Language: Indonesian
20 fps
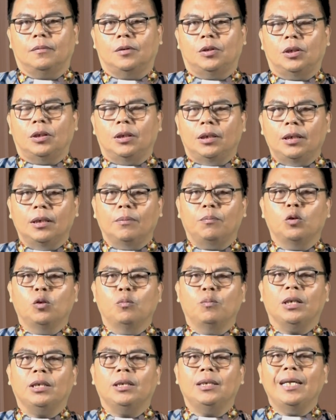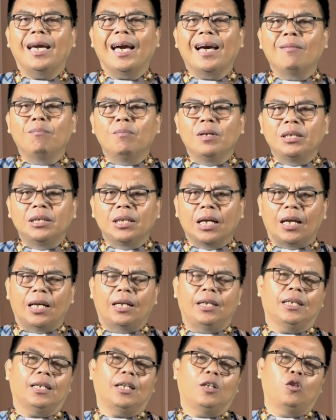setiap umat yang
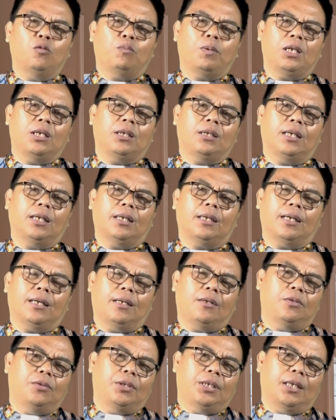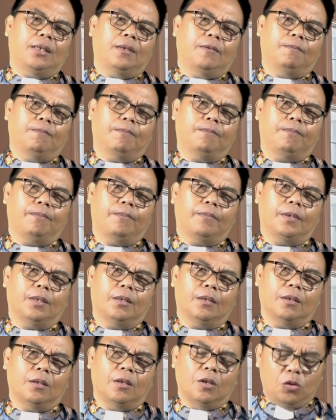menjalani kehidupan di tengah-tengah dunia.
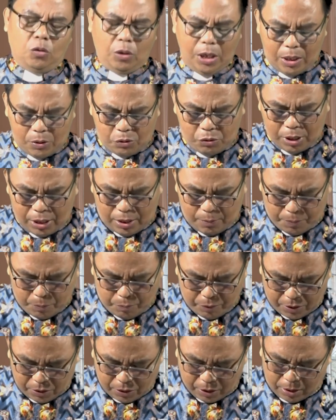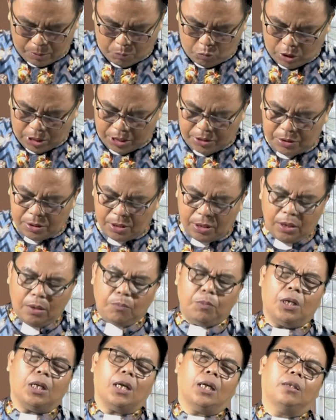Saudara-saudara pemirsa tabura Injil yang
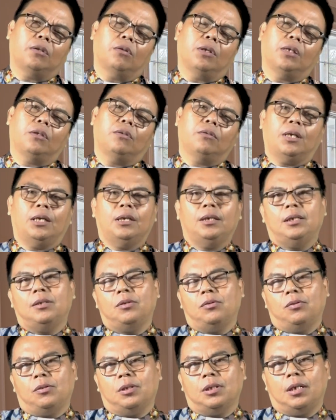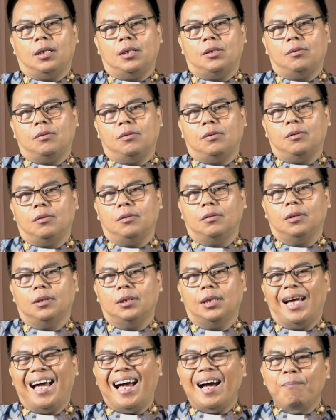diberkati oleh Tuhan Yesus Kristus.
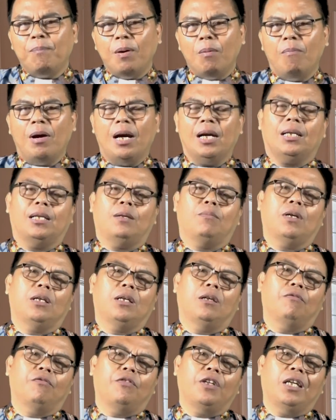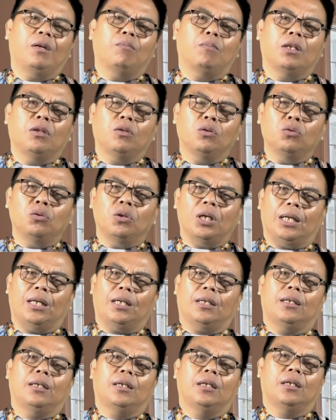Apa makna bagian firman
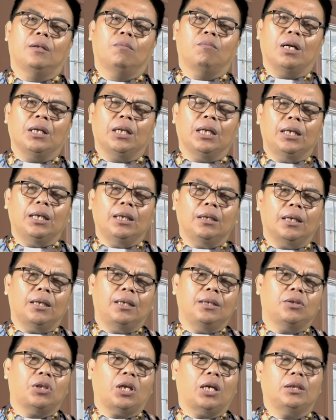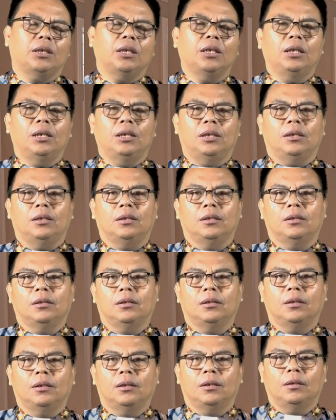Tuhan bagi kita di saat ini?
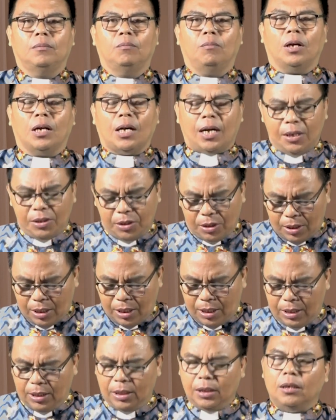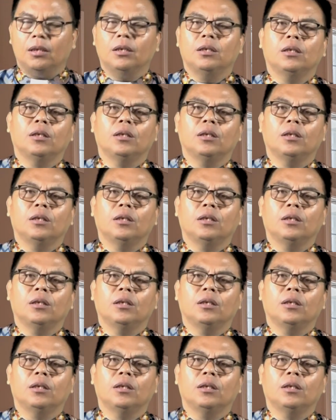Berkaca dari